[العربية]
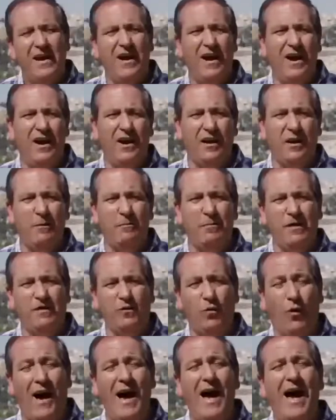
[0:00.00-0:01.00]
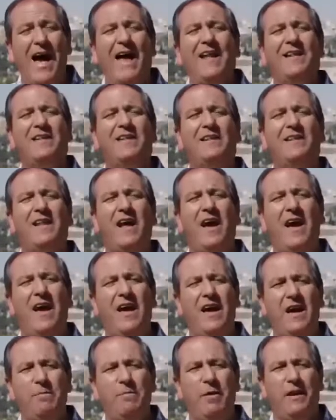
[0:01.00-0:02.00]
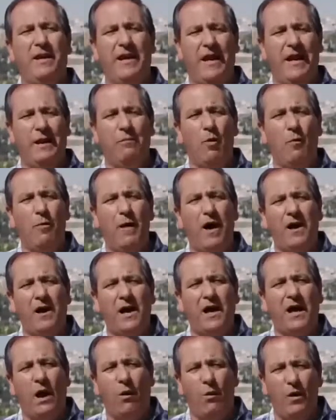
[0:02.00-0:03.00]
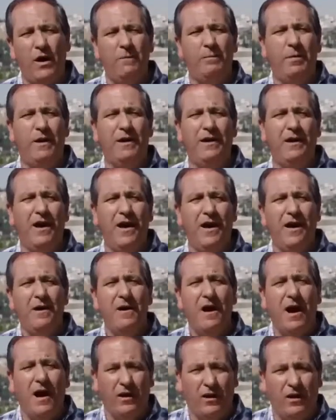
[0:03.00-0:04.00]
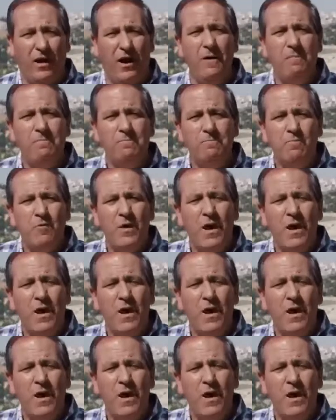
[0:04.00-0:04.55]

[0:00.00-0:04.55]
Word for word: آه، الرب يسوع أنت ابن المبارك أو ابن الله